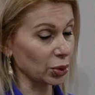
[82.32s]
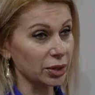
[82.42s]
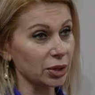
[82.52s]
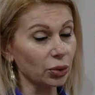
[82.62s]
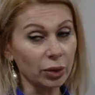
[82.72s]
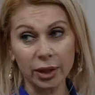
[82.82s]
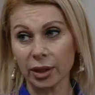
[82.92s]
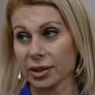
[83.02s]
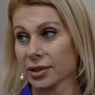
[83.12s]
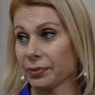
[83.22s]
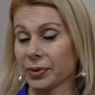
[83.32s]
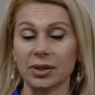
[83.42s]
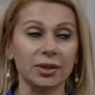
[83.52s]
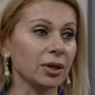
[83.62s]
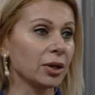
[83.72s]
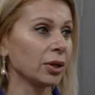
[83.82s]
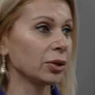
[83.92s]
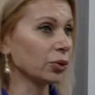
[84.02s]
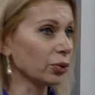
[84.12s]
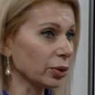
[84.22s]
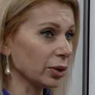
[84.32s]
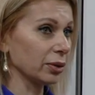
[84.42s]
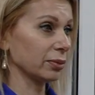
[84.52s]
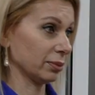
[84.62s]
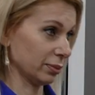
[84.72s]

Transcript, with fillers: есть не только Каспийск, но и